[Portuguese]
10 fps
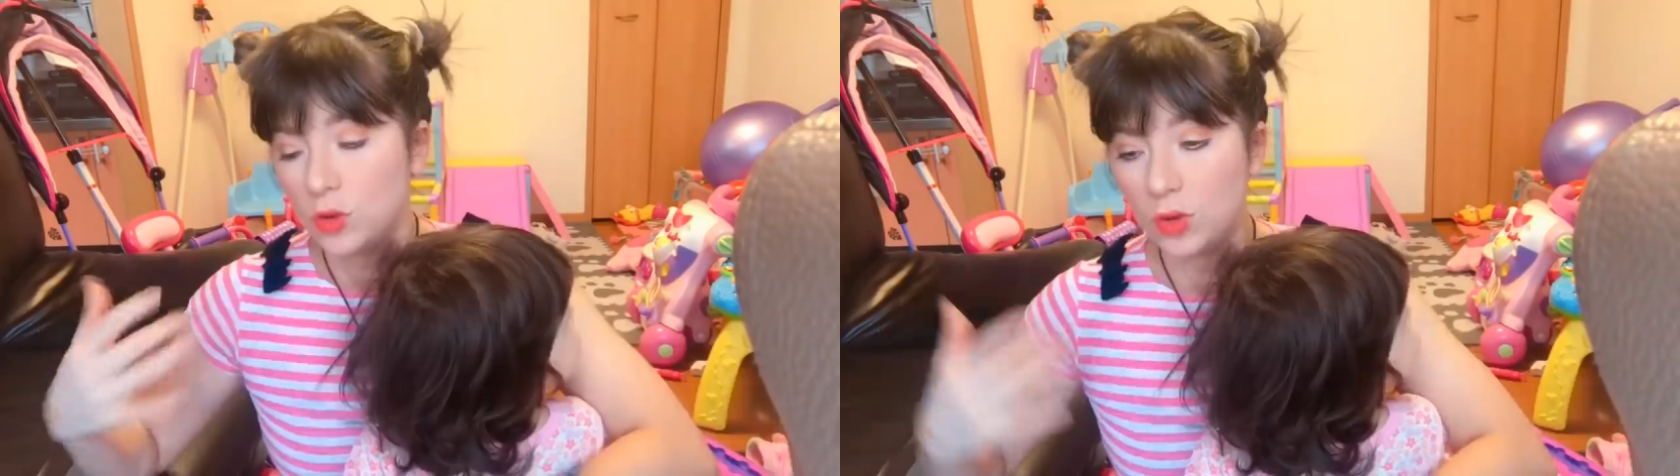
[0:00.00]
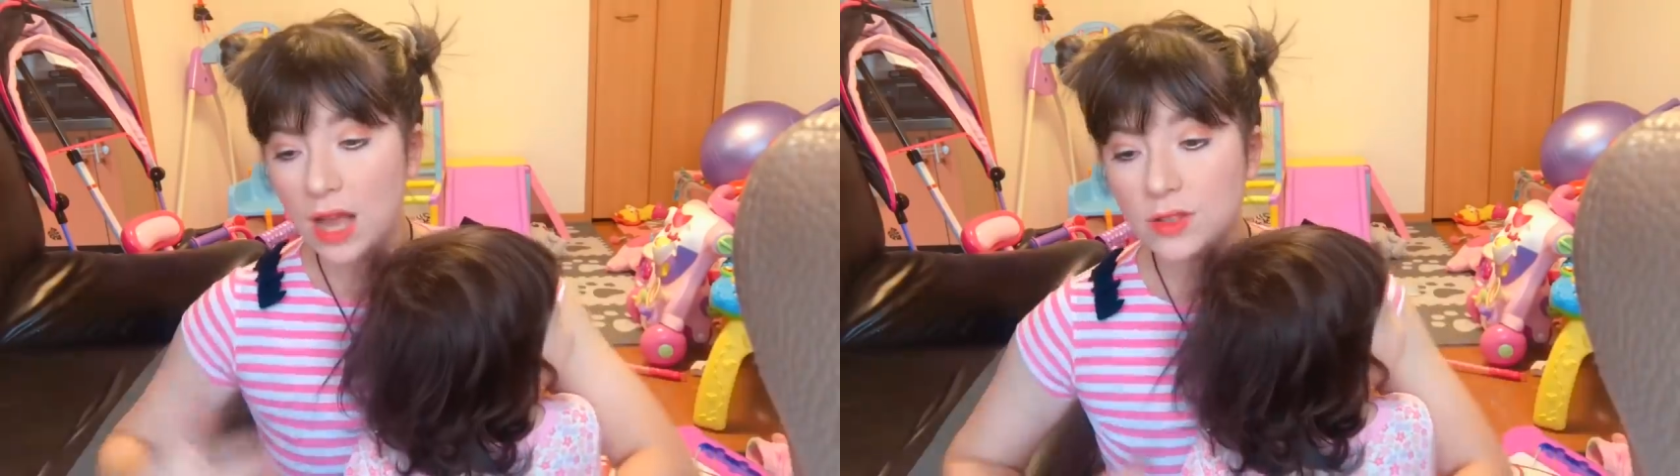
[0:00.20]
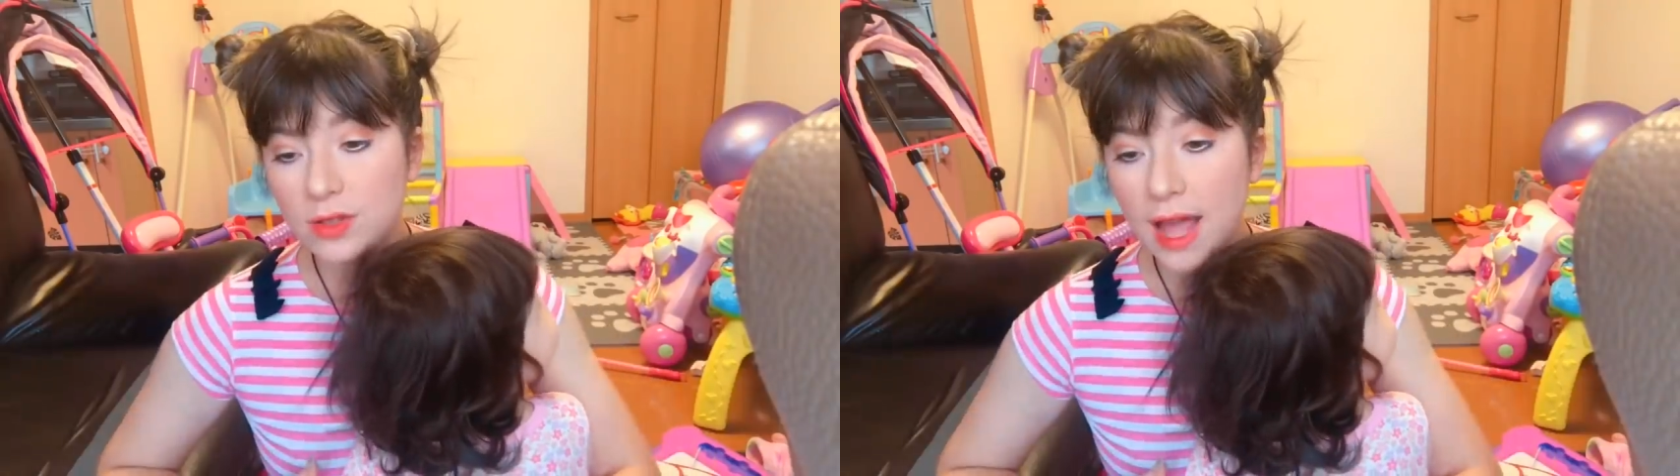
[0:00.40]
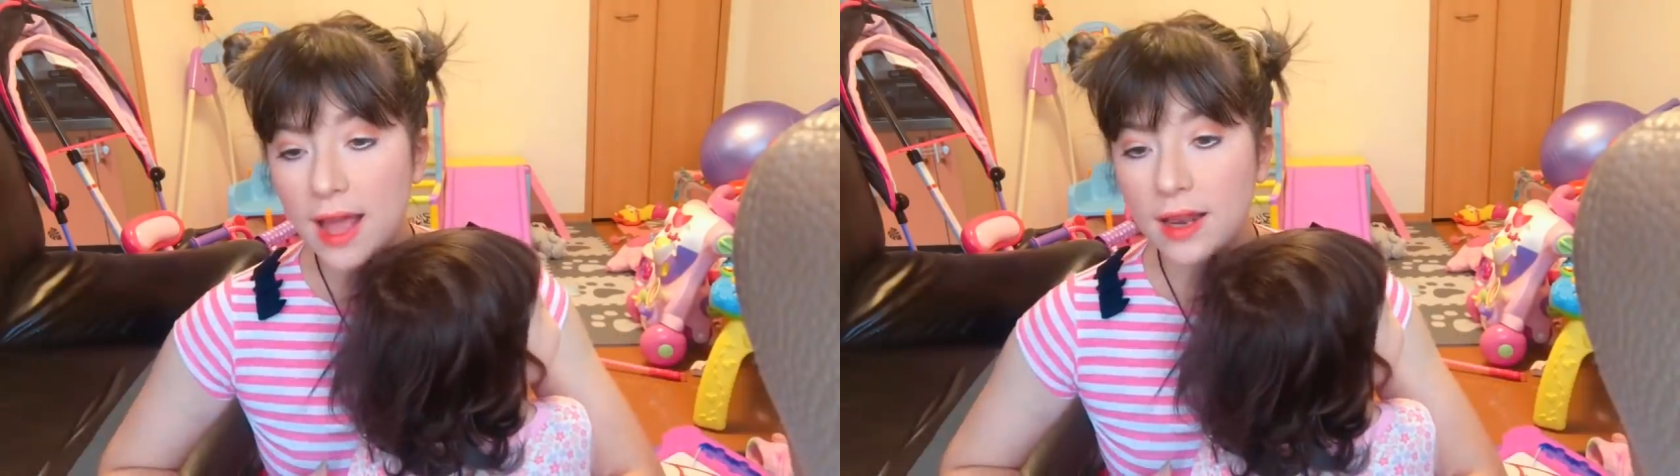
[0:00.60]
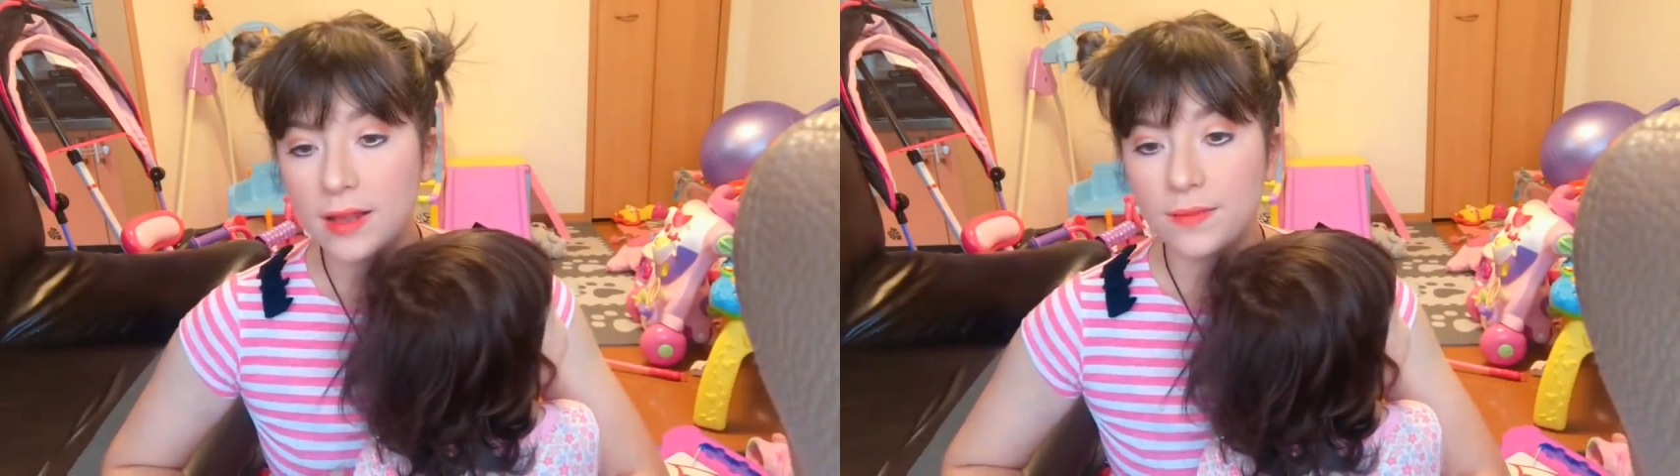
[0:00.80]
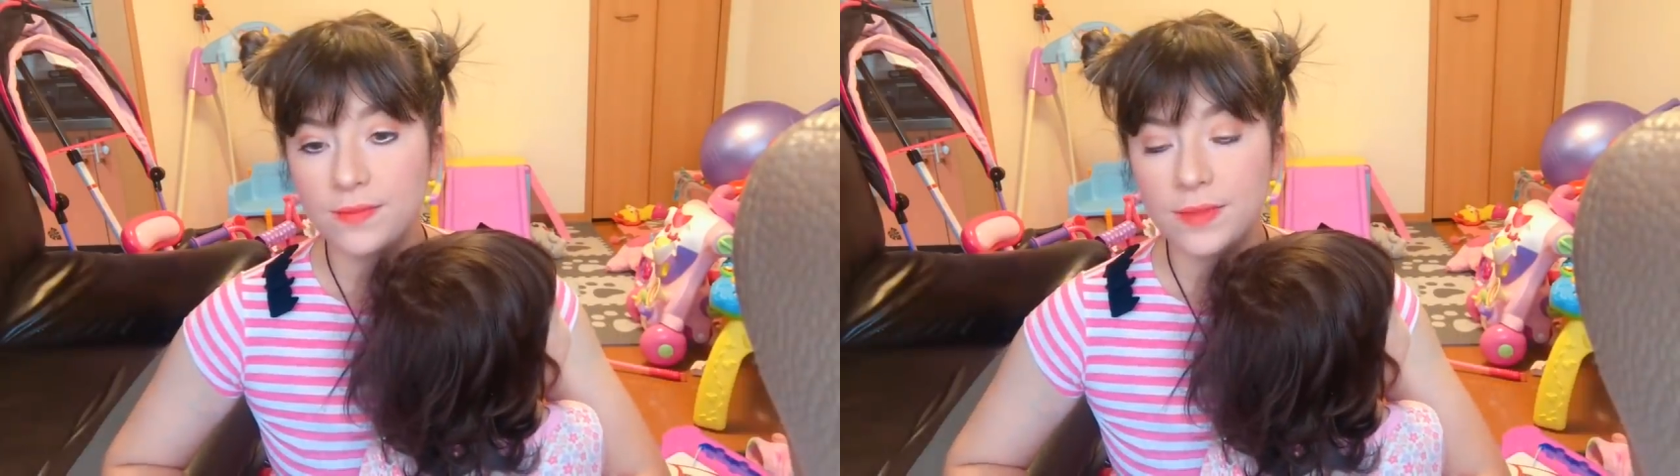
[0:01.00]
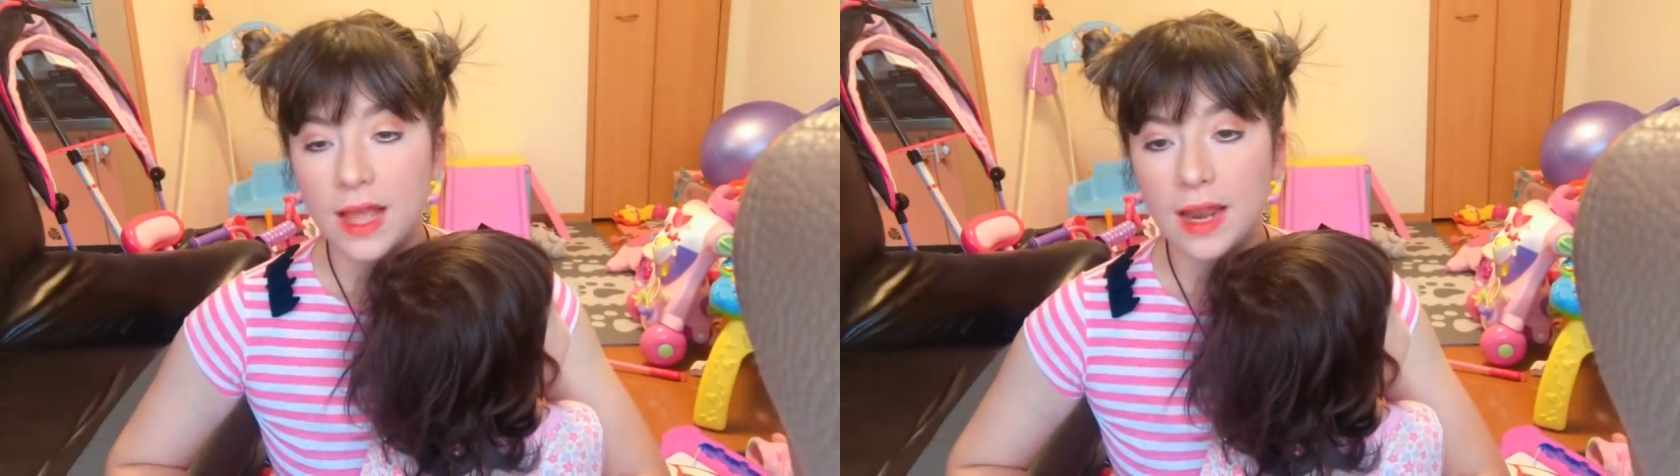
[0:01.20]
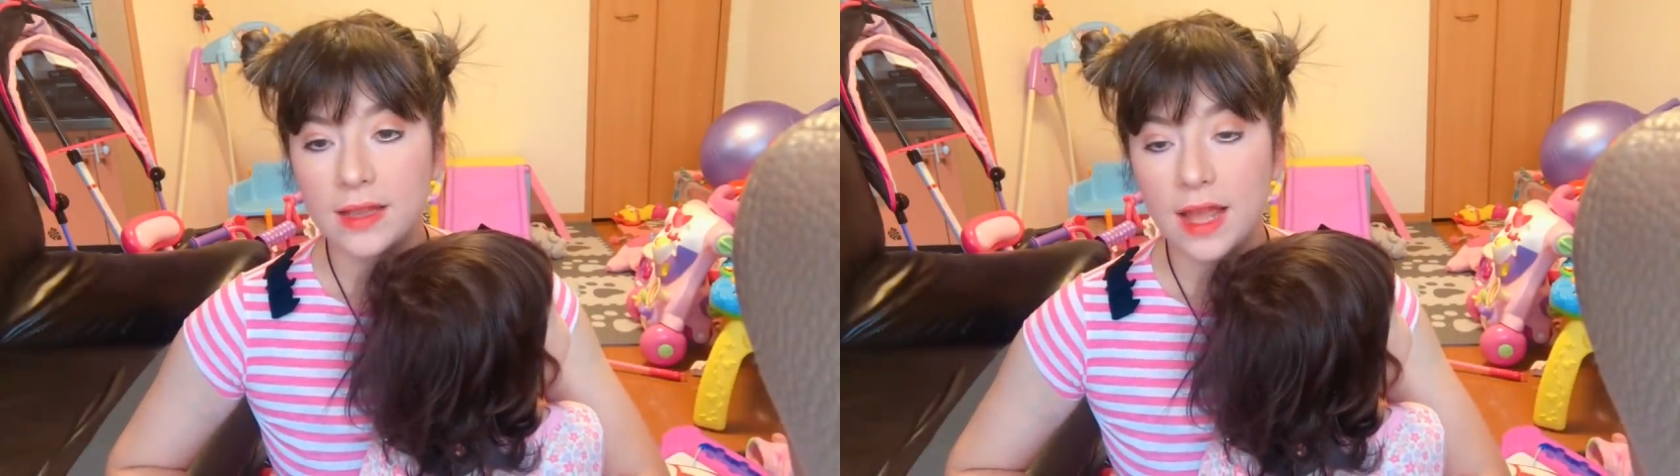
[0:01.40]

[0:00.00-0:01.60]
no caso dela, ela